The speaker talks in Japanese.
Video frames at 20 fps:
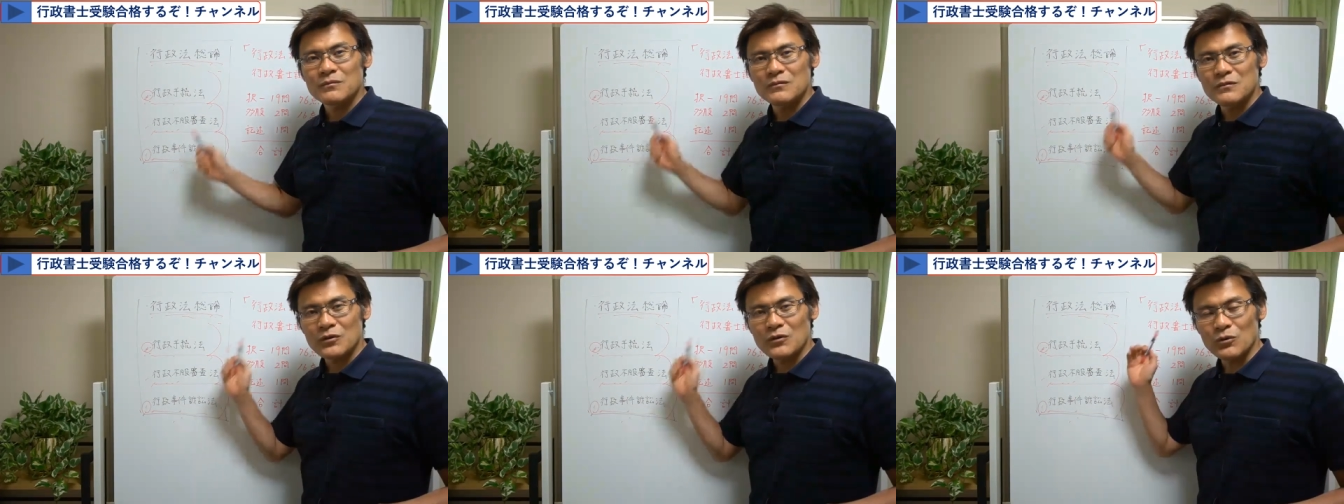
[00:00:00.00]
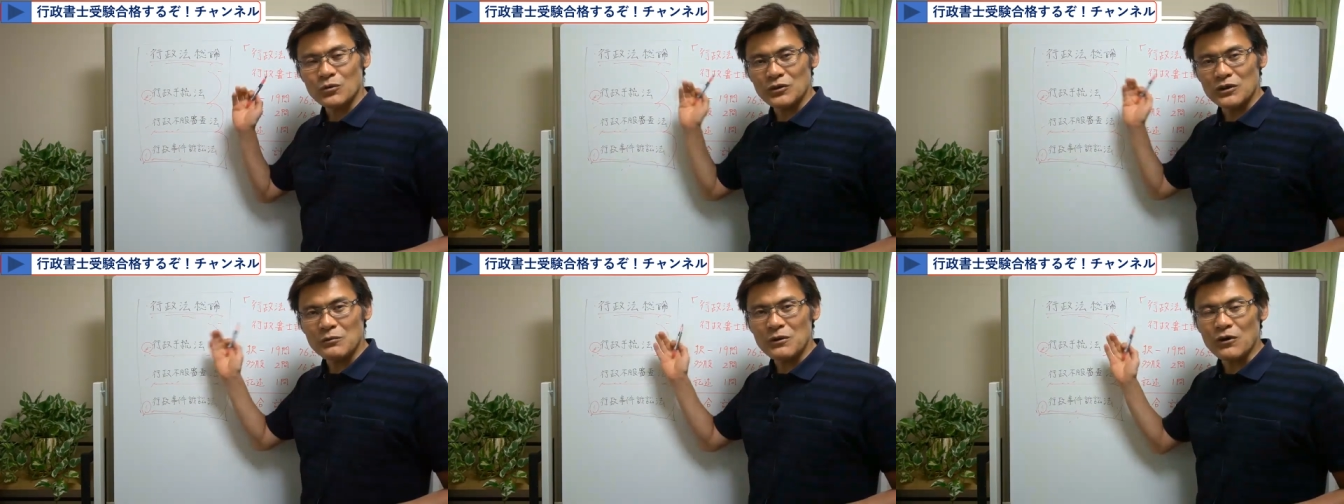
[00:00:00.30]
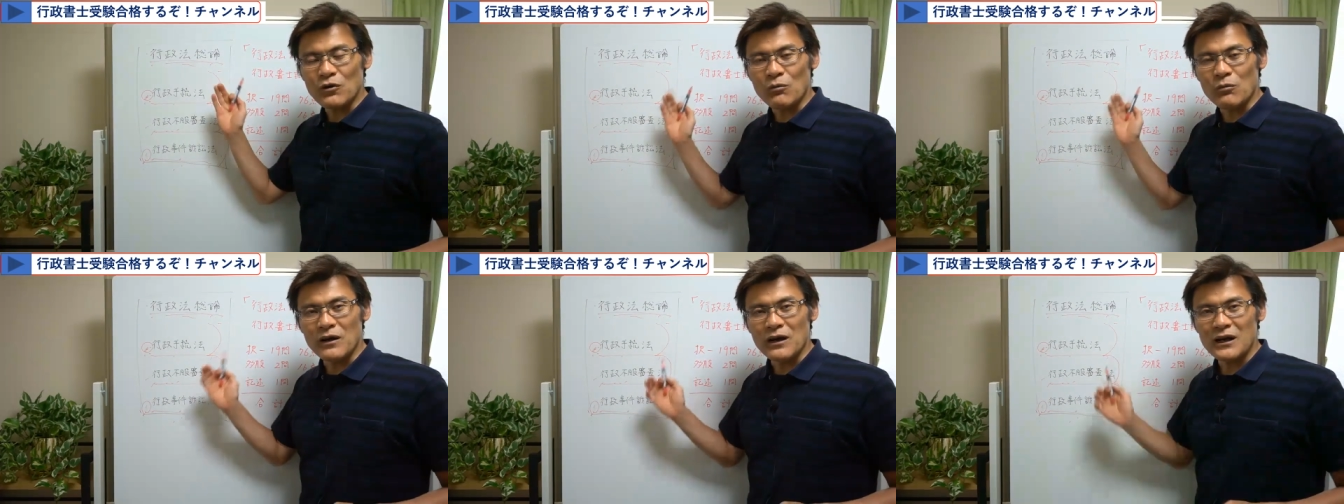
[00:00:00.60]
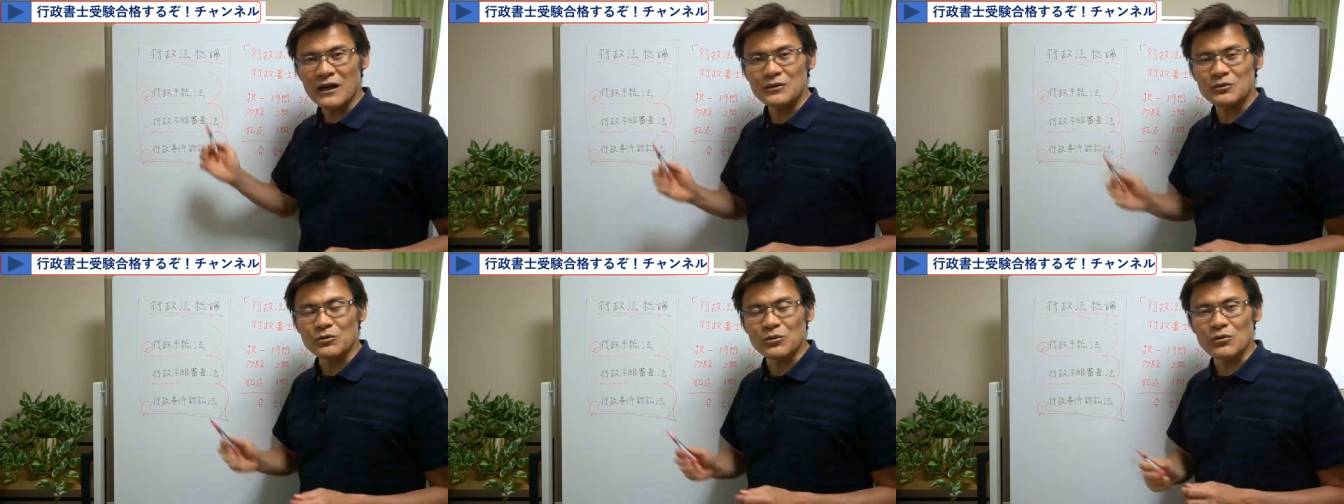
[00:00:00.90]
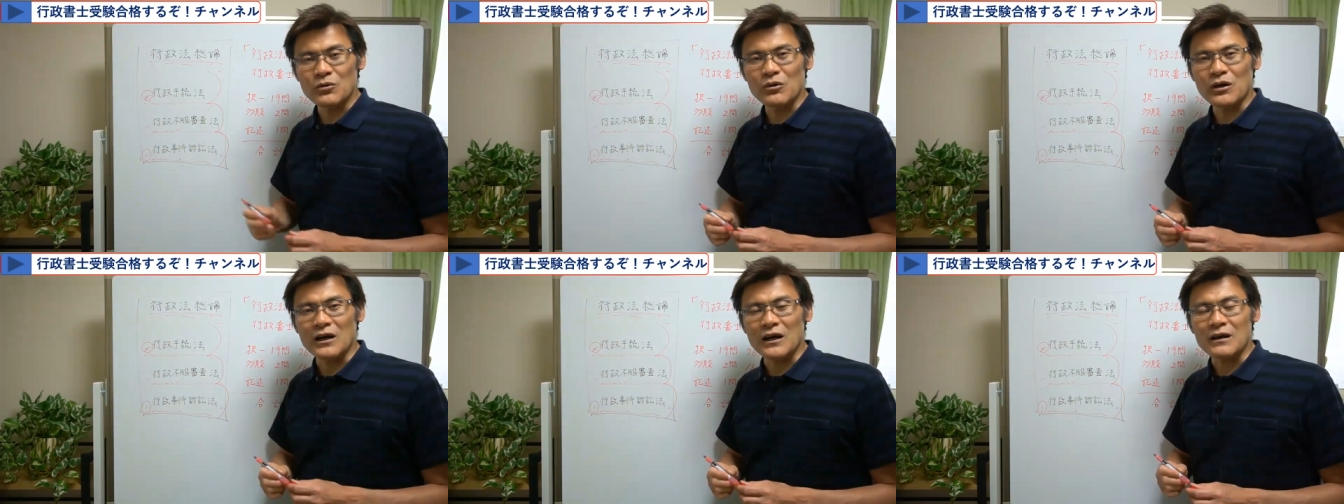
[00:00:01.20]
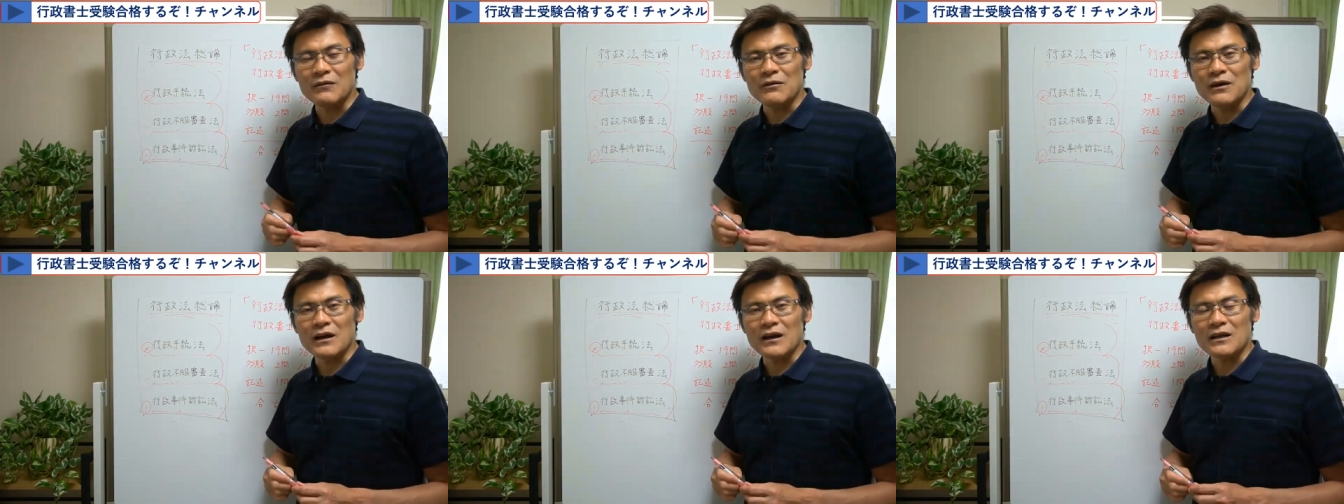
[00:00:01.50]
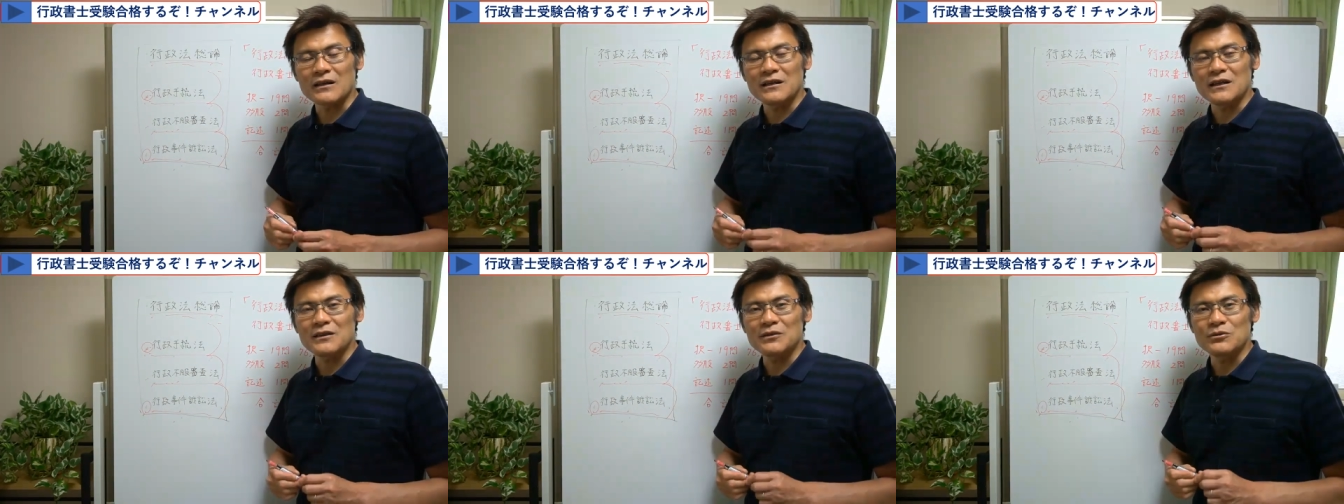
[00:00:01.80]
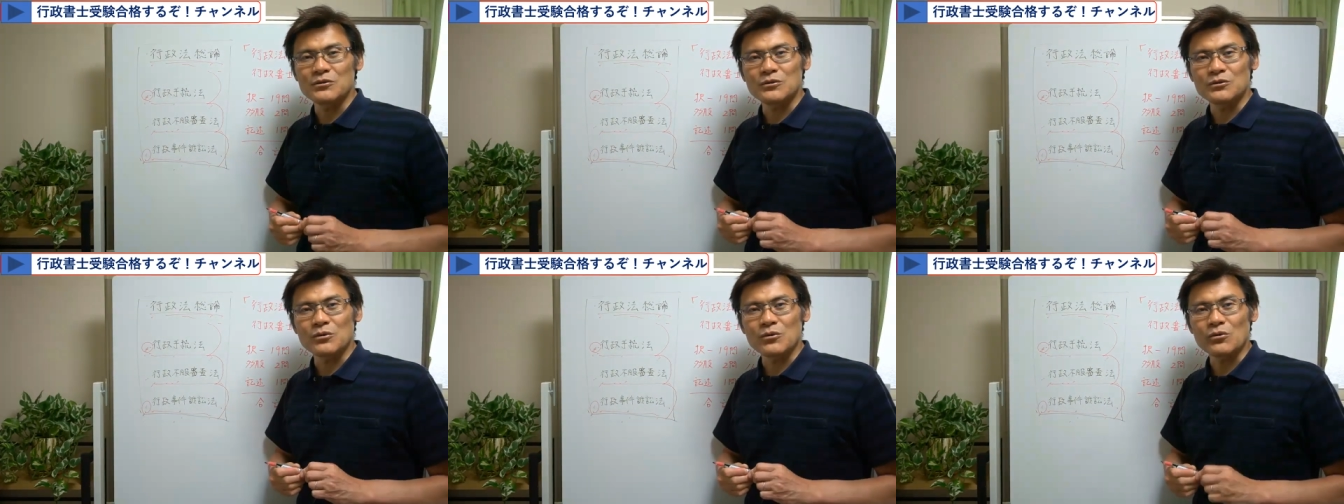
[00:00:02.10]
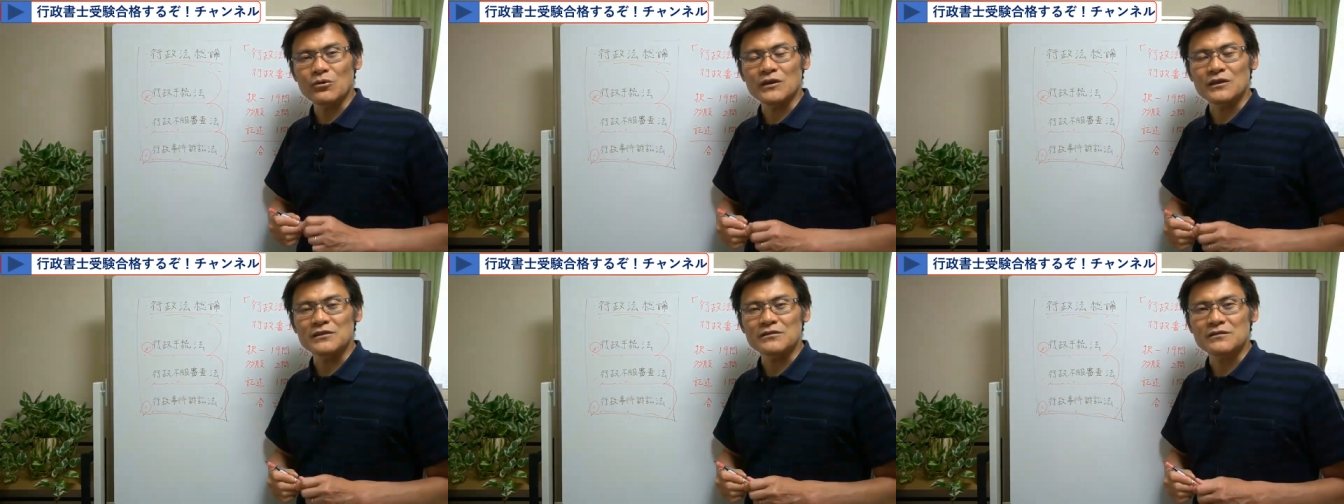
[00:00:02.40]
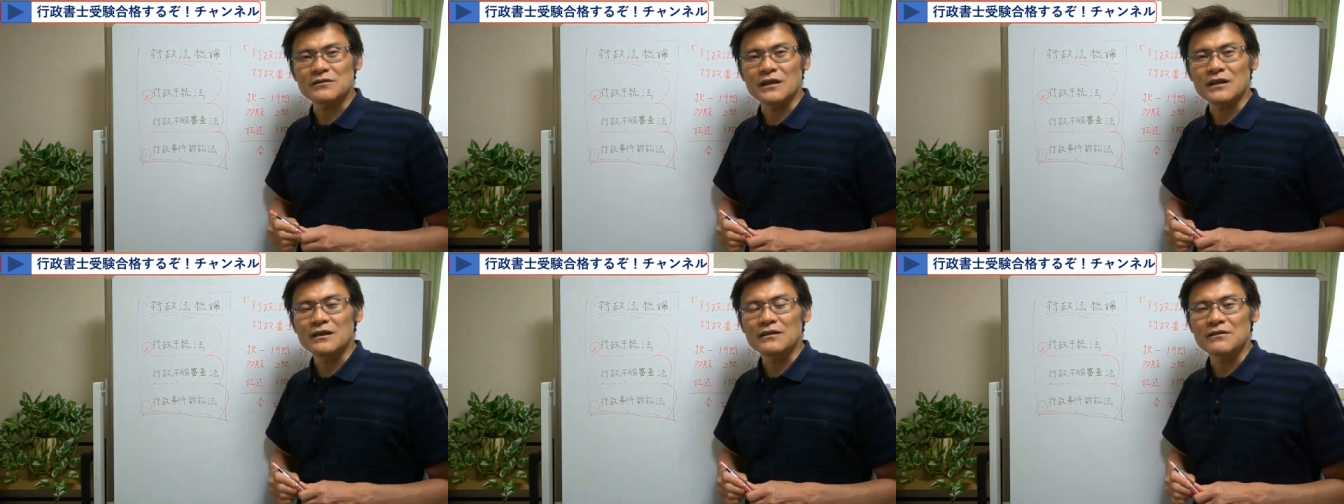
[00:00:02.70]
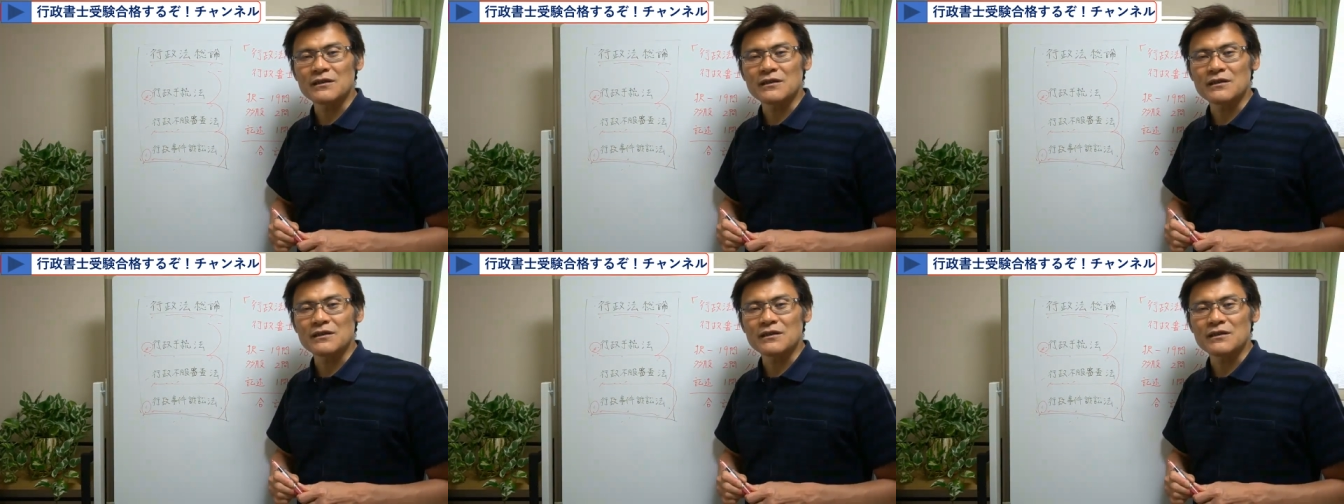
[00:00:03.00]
ここでま細かいところがわからないというところはですね、